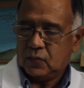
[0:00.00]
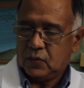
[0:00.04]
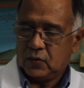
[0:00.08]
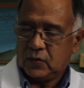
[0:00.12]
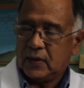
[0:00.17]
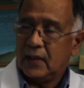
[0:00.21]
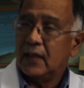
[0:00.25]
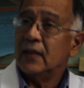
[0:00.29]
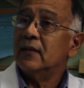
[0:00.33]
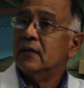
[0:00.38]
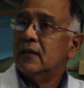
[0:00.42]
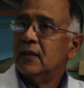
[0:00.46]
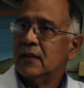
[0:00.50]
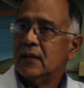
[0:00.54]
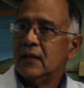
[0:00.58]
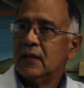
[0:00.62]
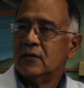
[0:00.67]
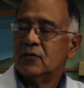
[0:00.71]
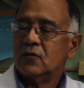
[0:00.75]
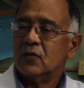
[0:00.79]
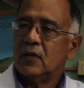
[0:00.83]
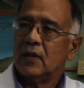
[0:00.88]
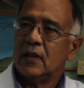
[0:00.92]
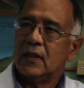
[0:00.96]
con entes
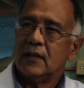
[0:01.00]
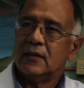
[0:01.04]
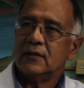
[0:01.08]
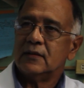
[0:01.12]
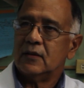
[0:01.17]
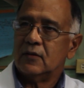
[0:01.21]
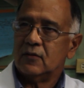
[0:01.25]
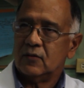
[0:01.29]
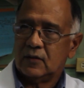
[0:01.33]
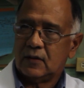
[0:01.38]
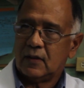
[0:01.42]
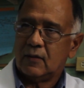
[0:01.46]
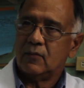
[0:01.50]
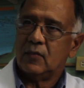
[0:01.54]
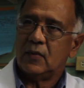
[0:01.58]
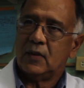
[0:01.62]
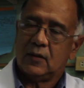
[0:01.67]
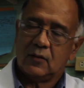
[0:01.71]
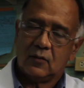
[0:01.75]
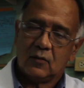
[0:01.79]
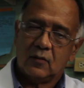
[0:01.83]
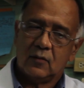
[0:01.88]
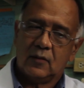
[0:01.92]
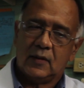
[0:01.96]
nacionales, sino
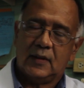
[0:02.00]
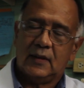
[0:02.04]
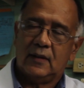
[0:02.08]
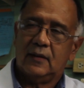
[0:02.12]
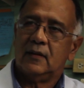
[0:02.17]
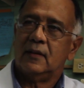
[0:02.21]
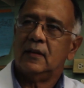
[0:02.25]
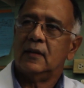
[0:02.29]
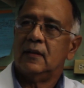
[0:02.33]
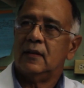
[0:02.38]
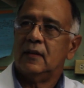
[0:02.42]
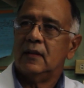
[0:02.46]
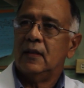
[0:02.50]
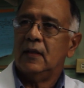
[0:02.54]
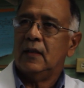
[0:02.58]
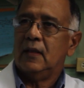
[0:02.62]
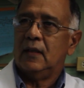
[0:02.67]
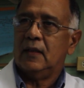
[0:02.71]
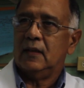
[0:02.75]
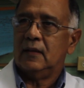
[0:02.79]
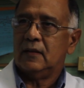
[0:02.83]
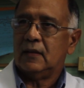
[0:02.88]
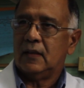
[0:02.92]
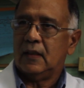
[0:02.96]
también con entes
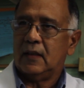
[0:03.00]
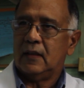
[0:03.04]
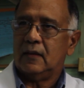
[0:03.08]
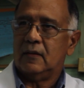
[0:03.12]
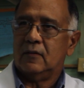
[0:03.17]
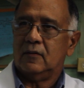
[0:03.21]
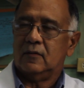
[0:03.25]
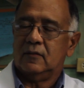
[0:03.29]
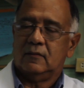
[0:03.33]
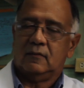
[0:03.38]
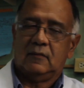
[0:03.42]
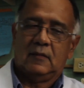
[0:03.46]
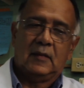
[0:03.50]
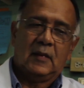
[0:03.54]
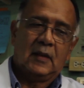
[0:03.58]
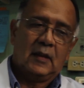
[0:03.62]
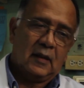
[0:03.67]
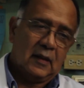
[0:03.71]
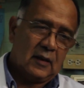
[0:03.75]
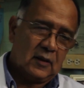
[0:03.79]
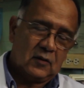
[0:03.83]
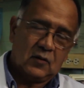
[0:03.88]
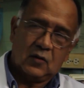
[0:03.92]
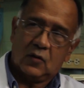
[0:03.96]
externos.
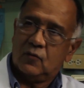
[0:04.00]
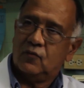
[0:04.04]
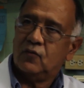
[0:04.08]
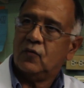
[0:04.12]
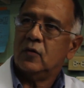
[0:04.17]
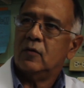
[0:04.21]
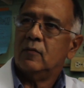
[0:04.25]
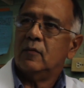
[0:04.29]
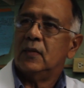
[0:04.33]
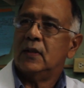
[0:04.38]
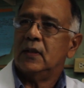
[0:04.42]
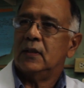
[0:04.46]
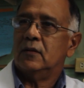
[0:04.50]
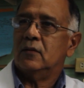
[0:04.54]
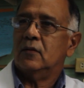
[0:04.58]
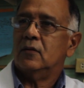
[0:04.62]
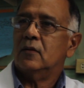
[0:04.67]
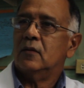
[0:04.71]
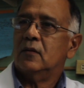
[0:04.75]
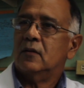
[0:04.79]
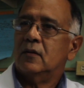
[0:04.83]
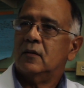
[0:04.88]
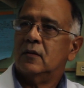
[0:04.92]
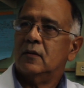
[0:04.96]
Estoy
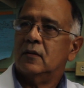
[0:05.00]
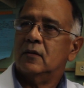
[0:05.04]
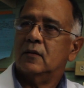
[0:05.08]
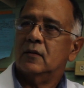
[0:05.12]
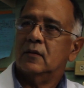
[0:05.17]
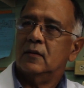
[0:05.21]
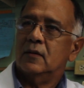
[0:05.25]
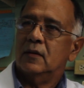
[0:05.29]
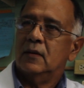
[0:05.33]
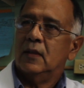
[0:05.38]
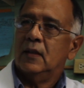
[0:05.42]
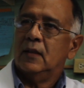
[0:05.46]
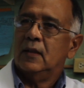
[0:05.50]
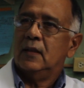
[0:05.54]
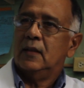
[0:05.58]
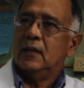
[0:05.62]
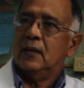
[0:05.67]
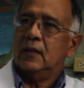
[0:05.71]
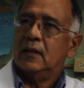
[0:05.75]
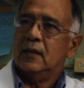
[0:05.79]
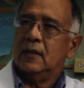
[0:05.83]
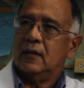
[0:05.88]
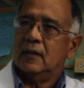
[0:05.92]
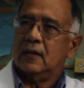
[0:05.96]
formando
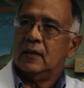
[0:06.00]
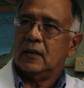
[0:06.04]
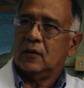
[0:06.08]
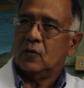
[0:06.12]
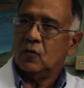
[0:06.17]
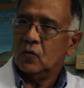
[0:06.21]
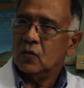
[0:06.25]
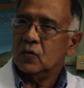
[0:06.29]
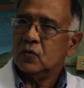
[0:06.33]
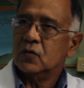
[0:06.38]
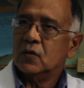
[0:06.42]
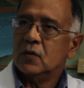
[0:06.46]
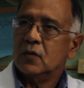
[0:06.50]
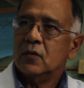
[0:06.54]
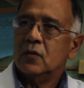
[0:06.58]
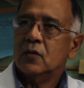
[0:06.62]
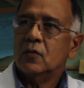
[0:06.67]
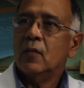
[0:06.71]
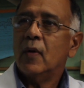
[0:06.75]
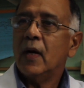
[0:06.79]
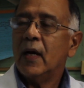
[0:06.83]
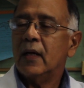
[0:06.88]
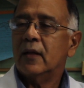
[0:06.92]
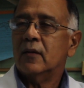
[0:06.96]
eh, recursos
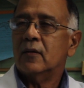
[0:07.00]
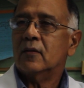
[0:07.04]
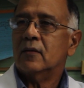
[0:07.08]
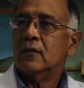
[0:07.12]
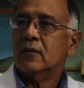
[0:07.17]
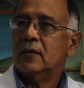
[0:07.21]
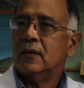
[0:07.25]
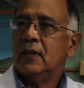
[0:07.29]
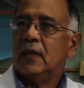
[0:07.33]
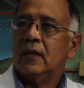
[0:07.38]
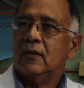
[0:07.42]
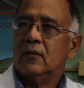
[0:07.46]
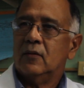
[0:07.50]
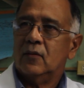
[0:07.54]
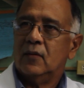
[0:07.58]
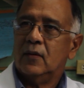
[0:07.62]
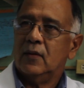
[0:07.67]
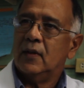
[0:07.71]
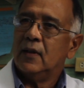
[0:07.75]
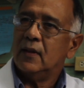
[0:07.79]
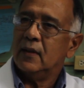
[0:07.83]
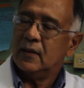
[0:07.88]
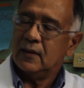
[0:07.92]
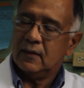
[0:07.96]
humanos, la
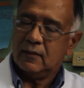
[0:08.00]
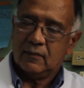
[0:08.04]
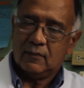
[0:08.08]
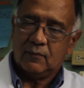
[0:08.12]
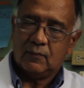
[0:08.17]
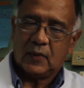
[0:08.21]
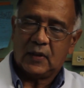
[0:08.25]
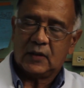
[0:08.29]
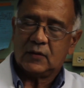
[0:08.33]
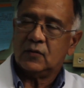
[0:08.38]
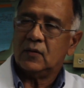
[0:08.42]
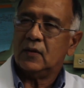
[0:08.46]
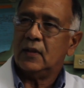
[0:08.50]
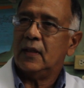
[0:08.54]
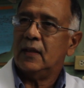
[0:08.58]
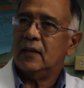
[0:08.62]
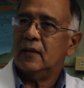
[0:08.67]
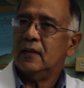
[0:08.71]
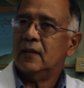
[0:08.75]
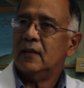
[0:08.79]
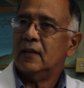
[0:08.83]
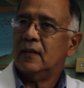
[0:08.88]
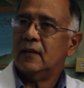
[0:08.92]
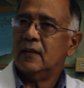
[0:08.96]
nueva,
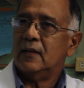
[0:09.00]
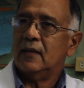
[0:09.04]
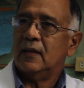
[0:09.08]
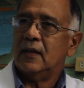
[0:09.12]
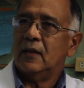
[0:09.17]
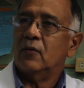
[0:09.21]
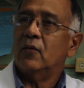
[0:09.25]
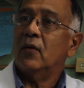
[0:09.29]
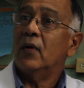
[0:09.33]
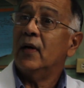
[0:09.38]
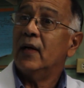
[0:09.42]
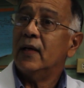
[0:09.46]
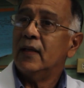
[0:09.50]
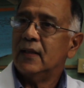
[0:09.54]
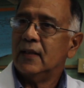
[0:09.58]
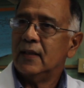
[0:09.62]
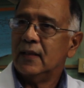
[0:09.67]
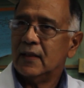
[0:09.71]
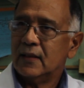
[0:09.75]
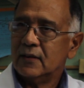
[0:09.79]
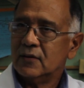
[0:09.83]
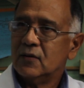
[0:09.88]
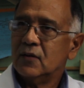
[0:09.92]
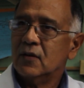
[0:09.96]
personal de la nueva
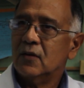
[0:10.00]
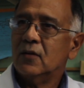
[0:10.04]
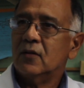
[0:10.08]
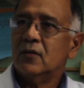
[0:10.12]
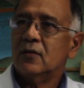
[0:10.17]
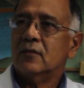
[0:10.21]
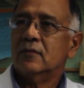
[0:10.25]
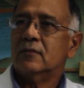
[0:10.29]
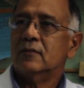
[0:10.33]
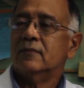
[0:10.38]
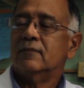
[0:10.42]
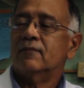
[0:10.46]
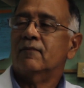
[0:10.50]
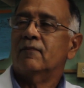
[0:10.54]
generación,